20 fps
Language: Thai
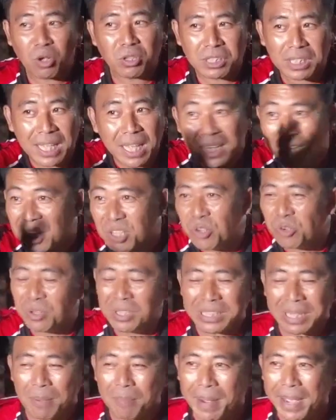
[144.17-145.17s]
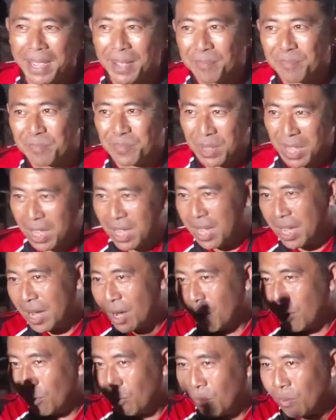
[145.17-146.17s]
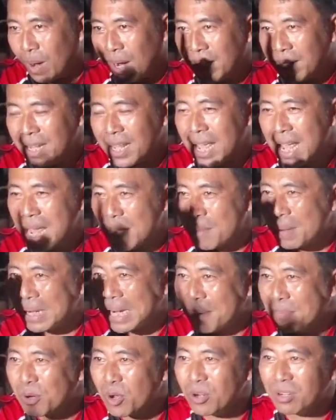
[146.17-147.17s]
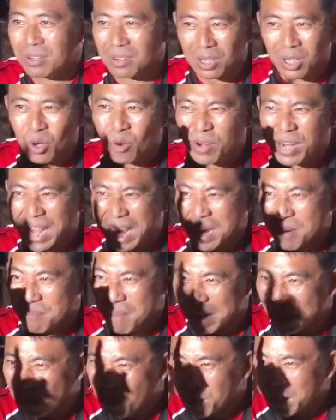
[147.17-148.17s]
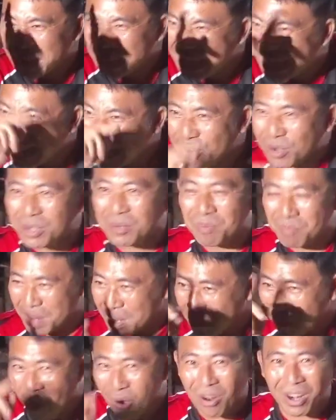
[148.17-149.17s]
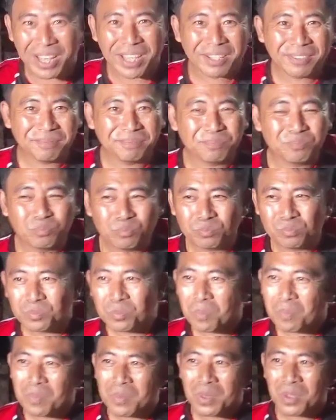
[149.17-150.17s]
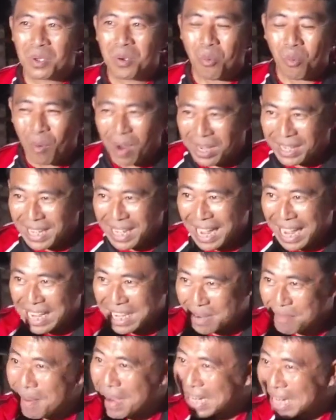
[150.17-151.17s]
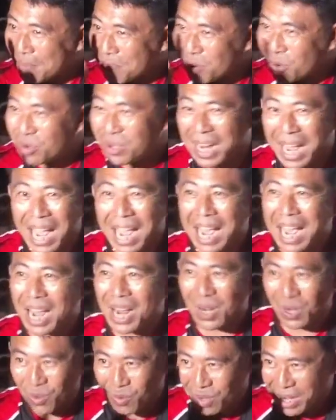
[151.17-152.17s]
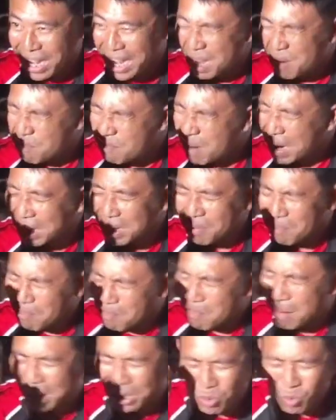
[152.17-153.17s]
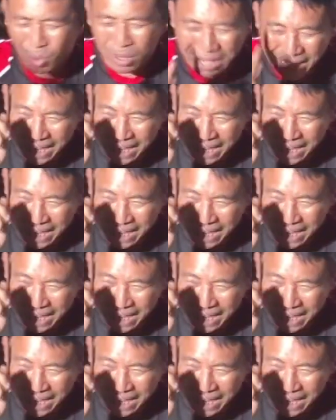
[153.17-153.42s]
ต้องสตาร์ทเครื่องยู่ด้วยซ้ำไป วันที่เองมารับรถรถเองมันกว่านี้แน่นอน พี่บอกเลย วันที่เองจะมารับรถนะรถเองมันมันกว่า